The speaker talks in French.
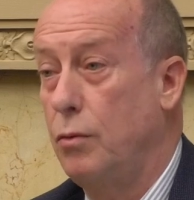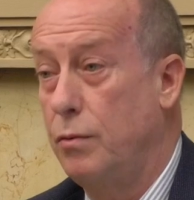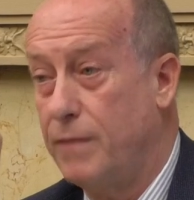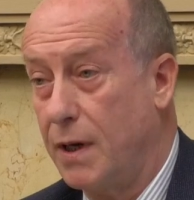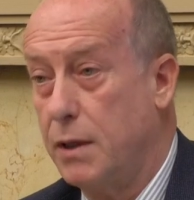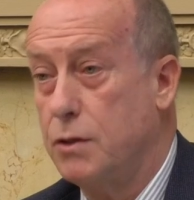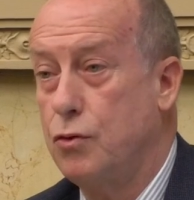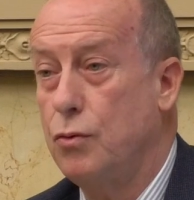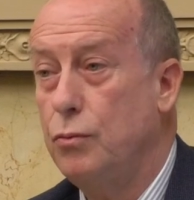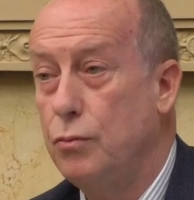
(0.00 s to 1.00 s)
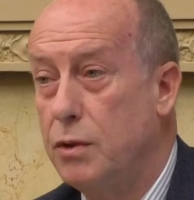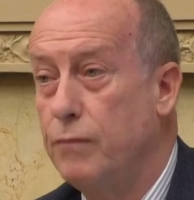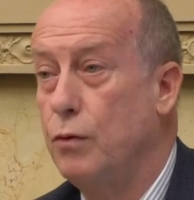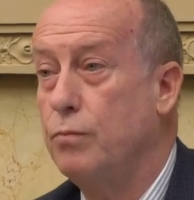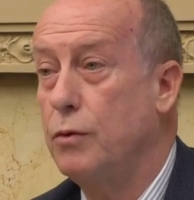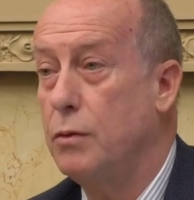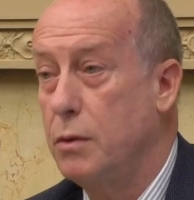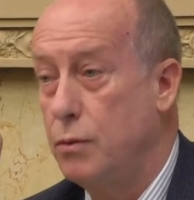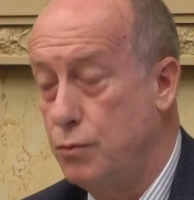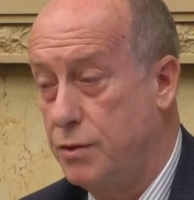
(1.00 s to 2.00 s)
une variation du développement
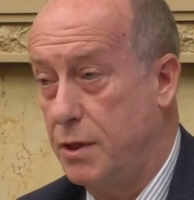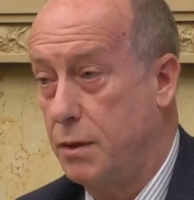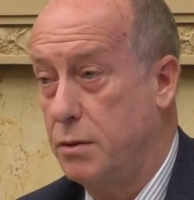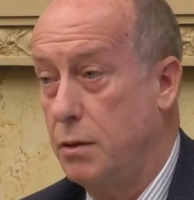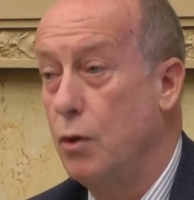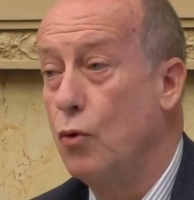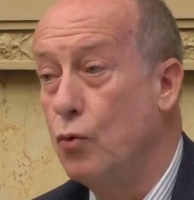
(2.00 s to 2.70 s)
du sexe